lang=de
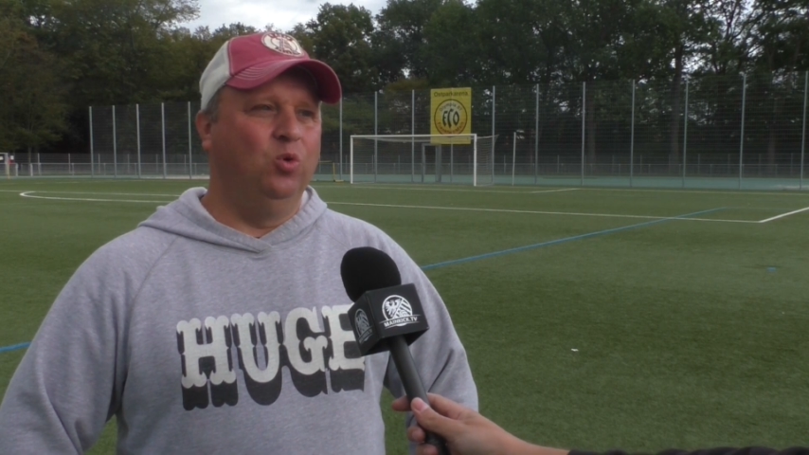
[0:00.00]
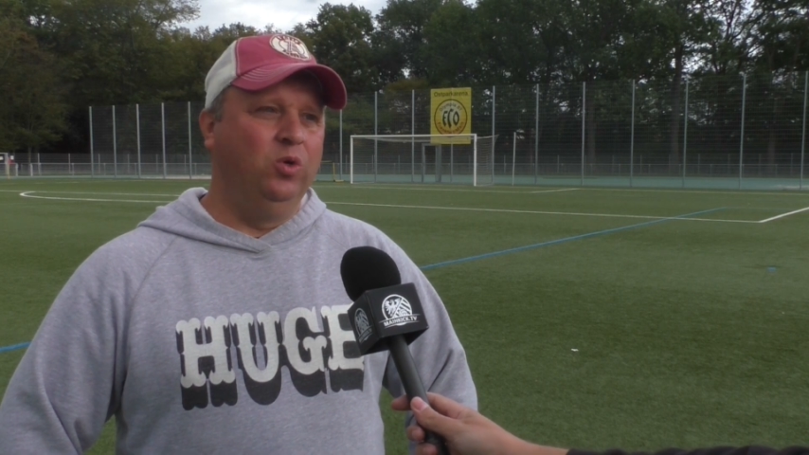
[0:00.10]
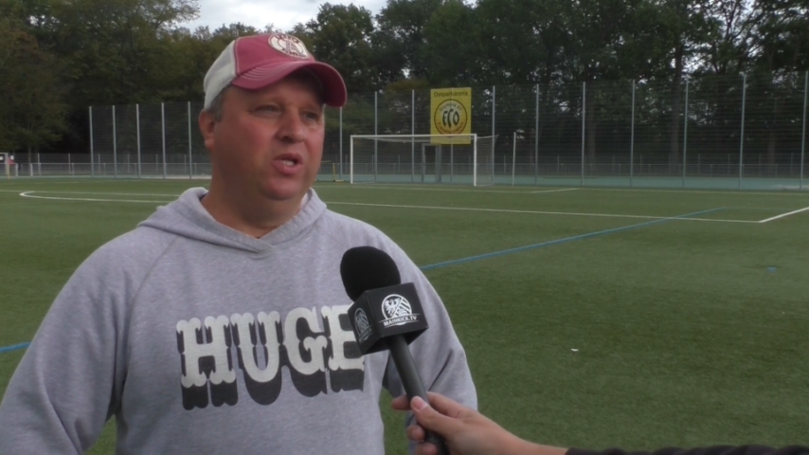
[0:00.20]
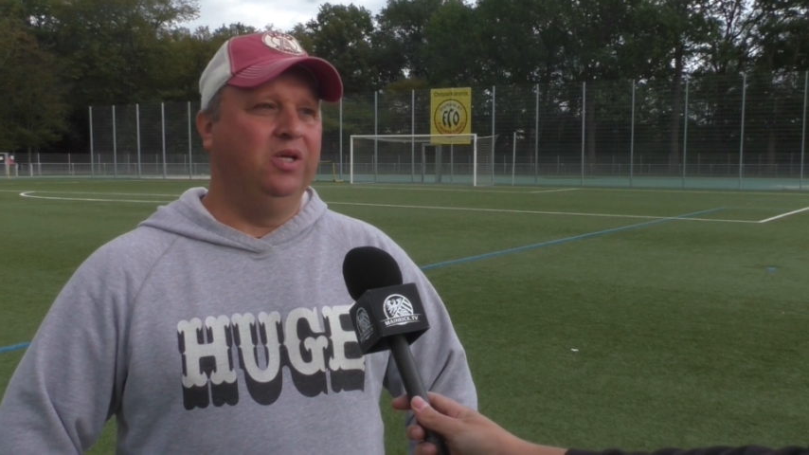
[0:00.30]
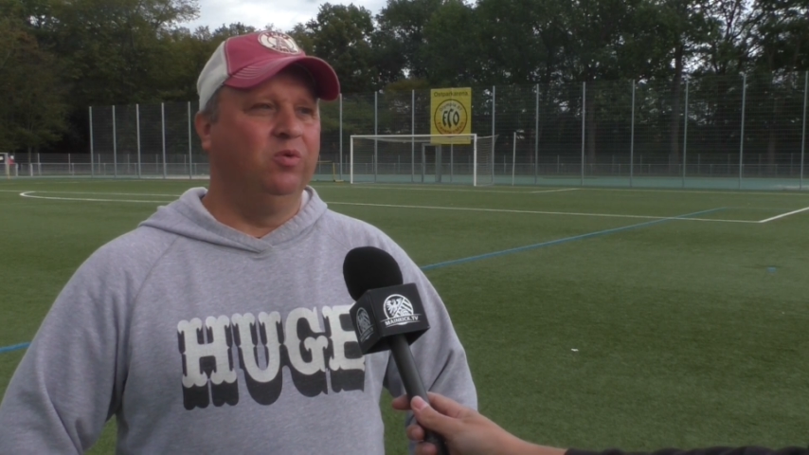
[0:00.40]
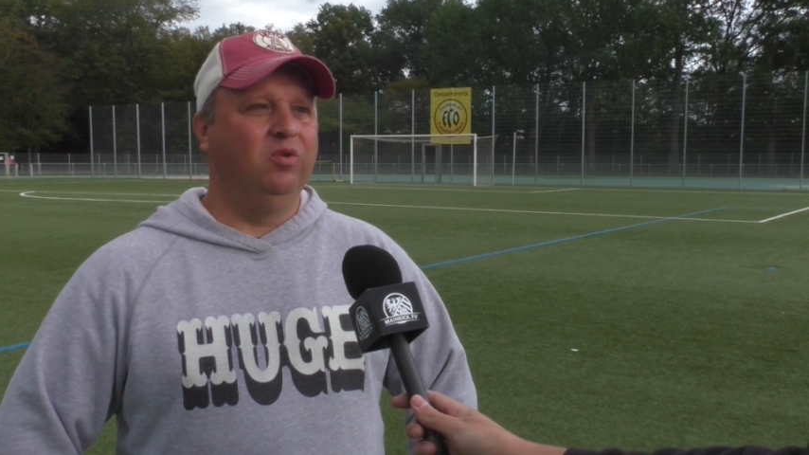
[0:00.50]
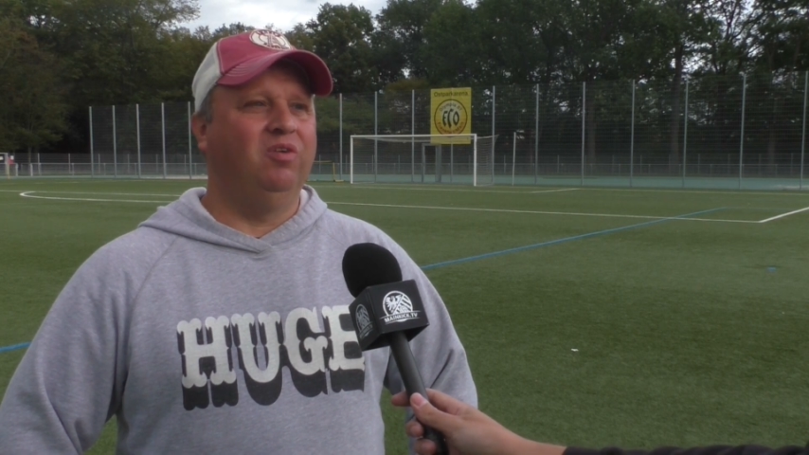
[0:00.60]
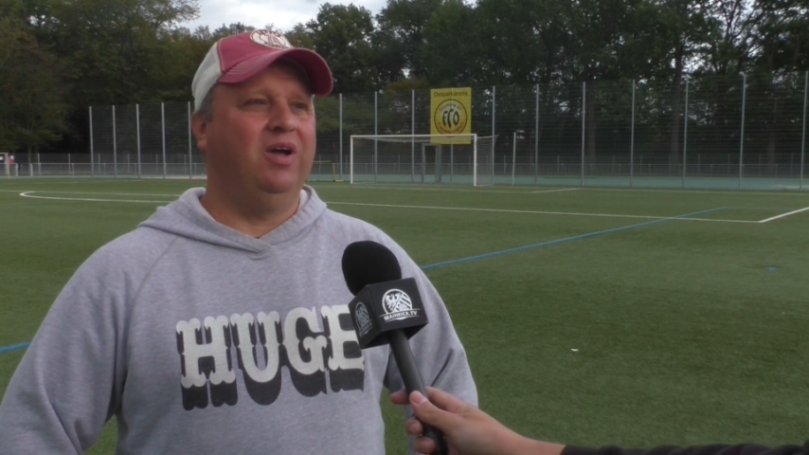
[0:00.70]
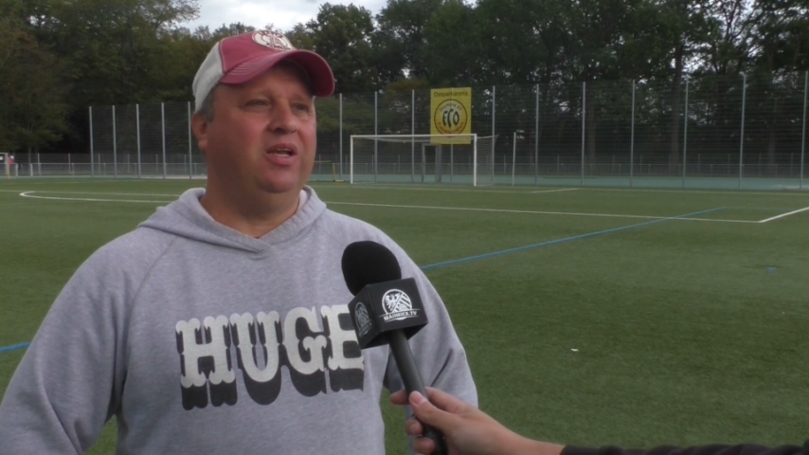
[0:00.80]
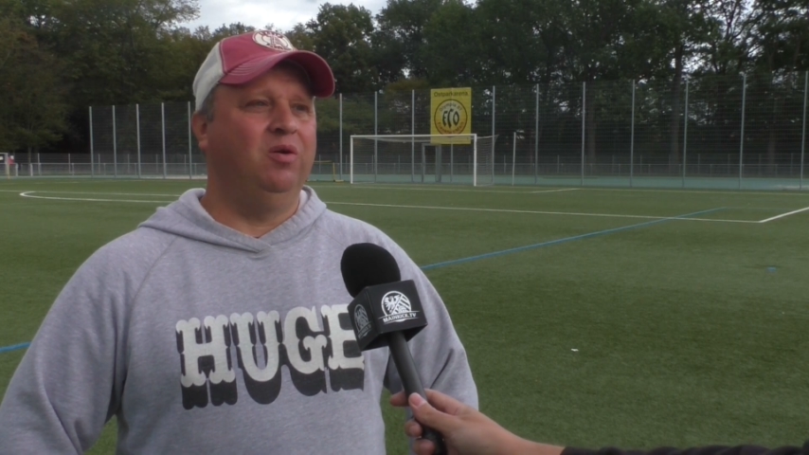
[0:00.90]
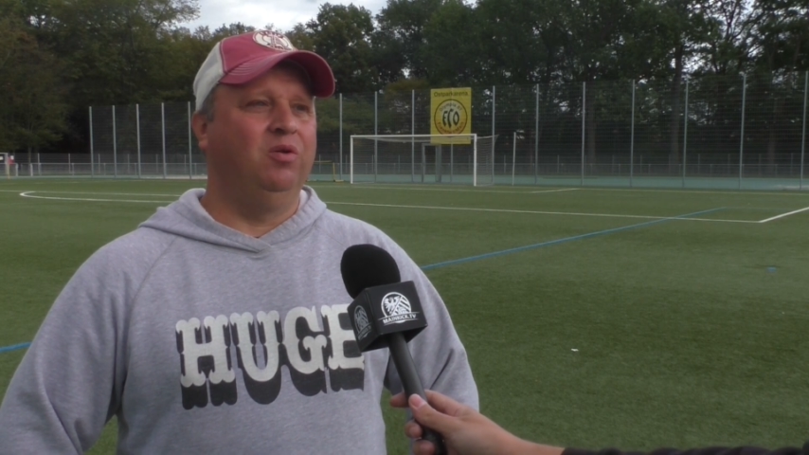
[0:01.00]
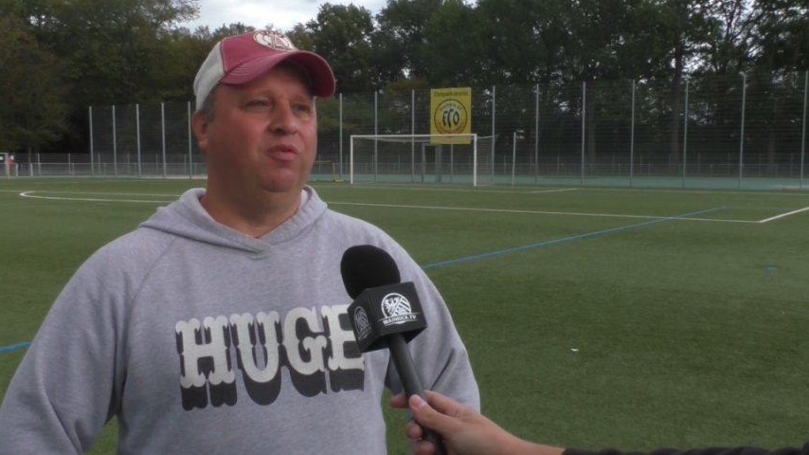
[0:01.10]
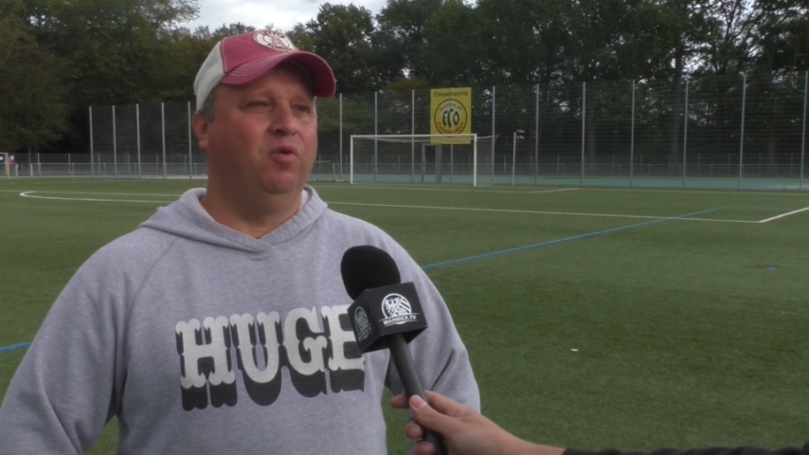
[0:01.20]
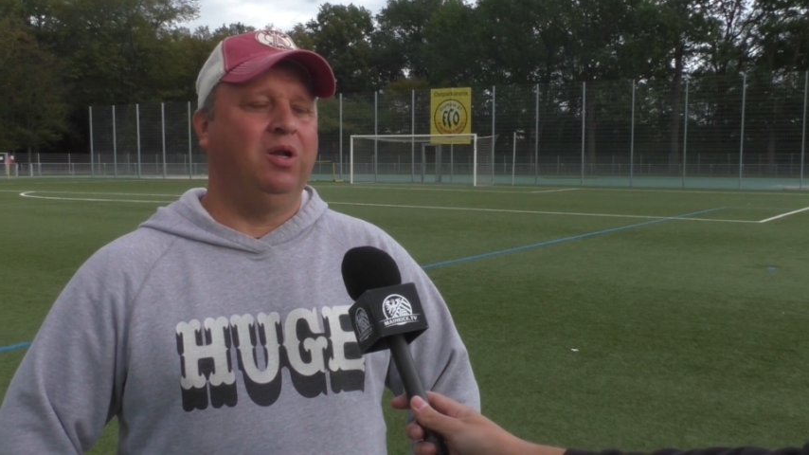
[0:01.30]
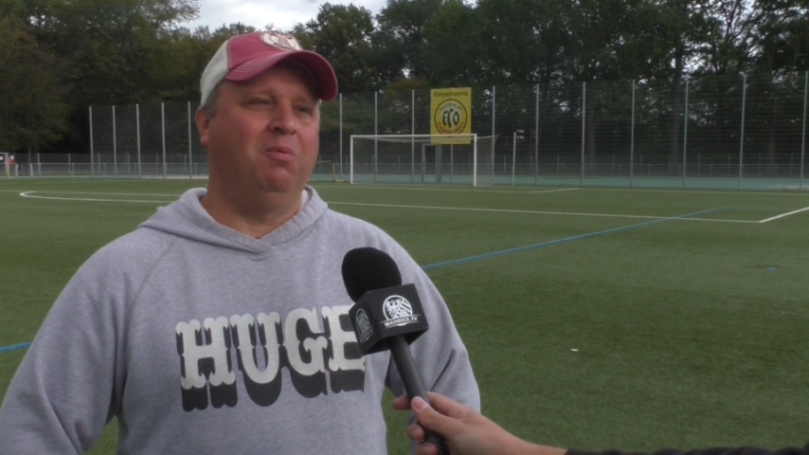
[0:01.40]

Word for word: Uni und so weiter und so fort.